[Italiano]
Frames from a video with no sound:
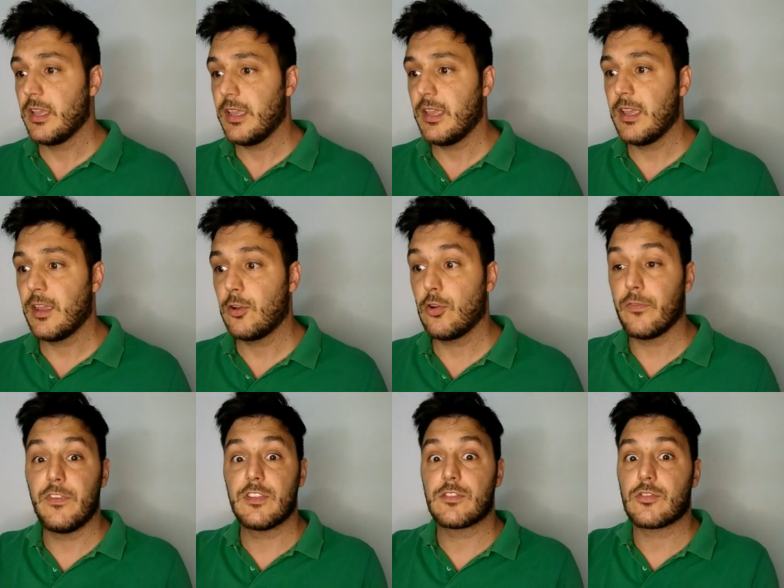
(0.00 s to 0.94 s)
eh,
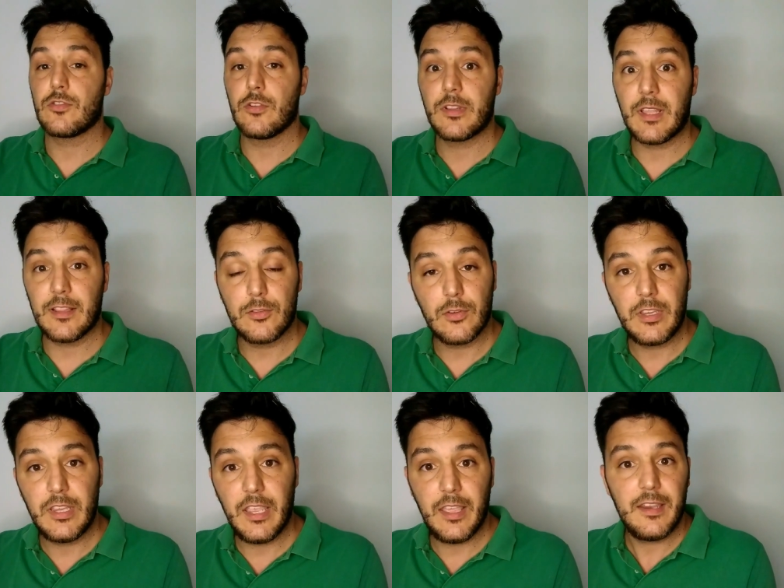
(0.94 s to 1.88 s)
l'ho visto soltanto
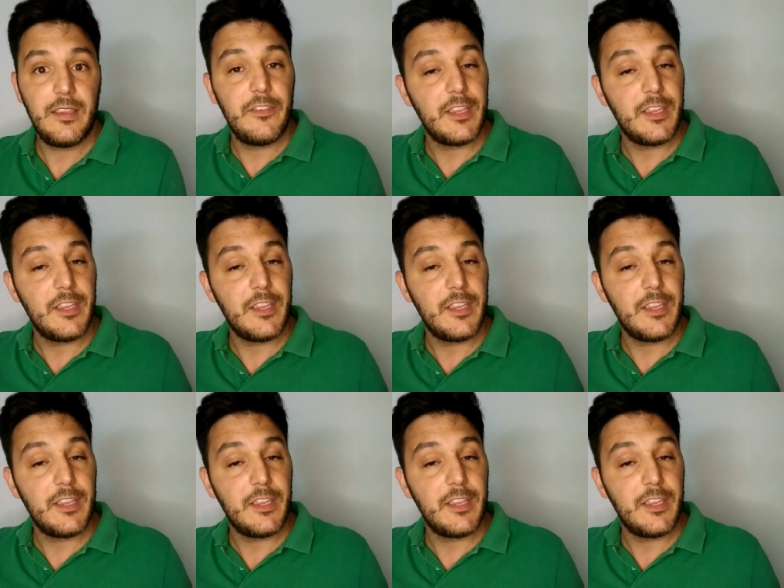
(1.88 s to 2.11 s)
ieri,